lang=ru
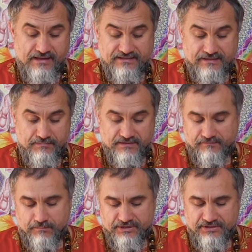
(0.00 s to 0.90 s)

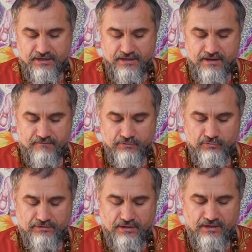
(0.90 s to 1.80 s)
Самоосвобождение
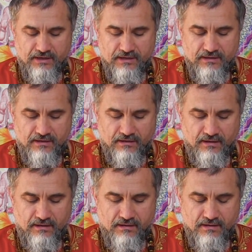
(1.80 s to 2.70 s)
внутренних
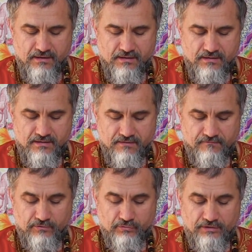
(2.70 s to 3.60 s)
энергий,
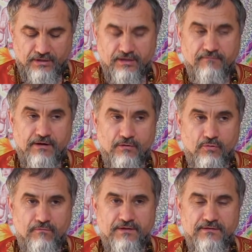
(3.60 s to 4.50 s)
внутренних
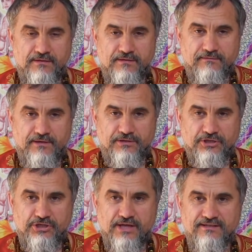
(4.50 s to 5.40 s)
врагов, они
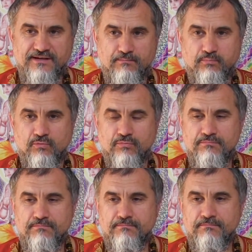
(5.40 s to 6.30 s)
называются шадрипу,
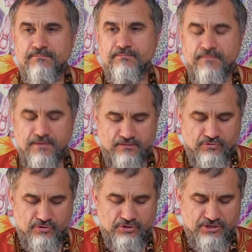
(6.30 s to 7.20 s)

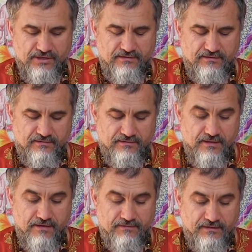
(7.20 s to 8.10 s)
то есть шесть
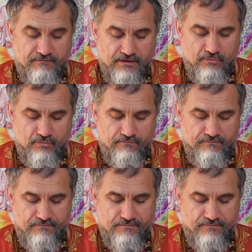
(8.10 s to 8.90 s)
главных врагов.